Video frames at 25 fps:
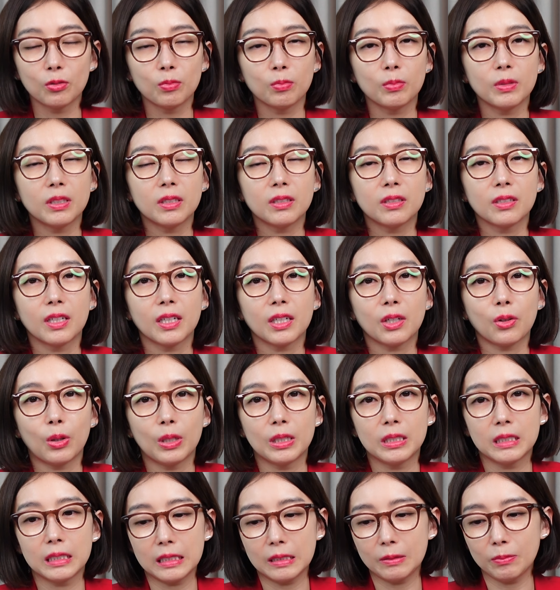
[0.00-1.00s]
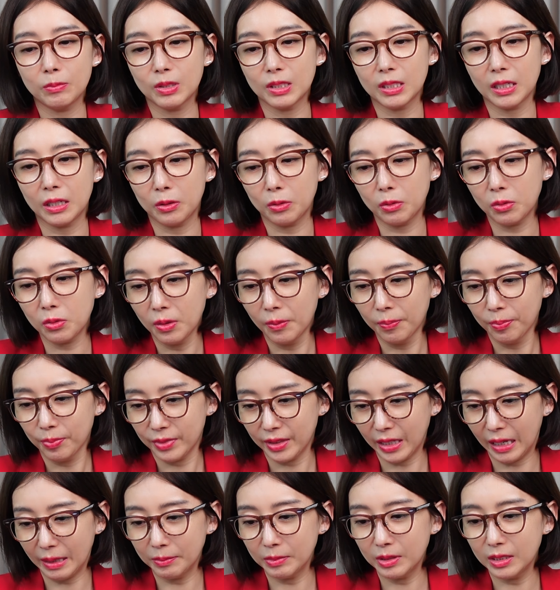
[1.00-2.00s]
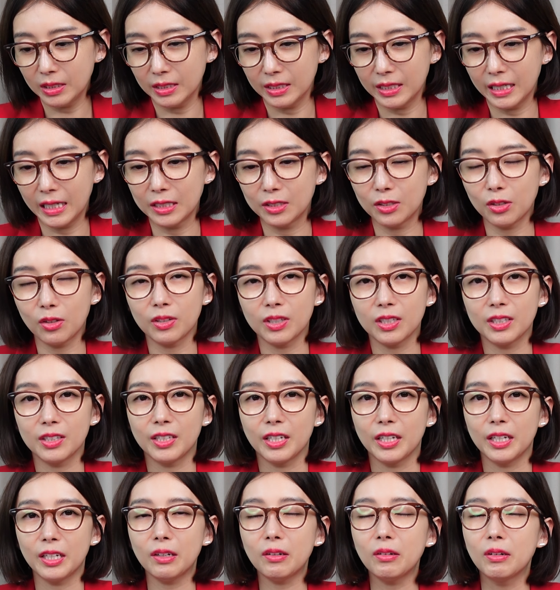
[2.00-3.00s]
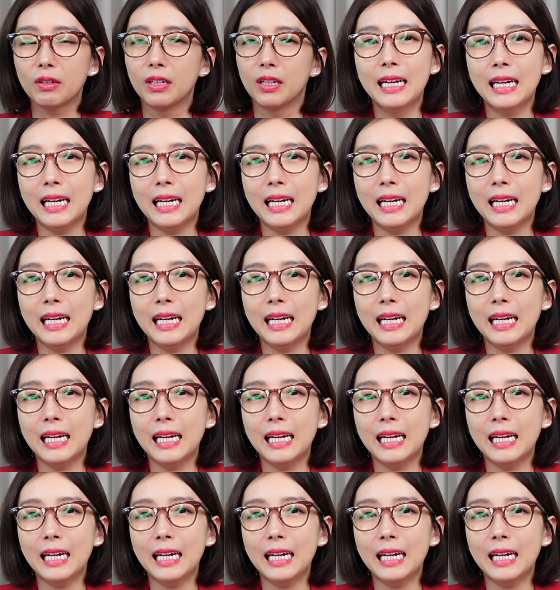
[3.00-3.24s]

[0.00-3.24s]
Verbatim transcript: 국민들의 관심사로 남을 예정인데요.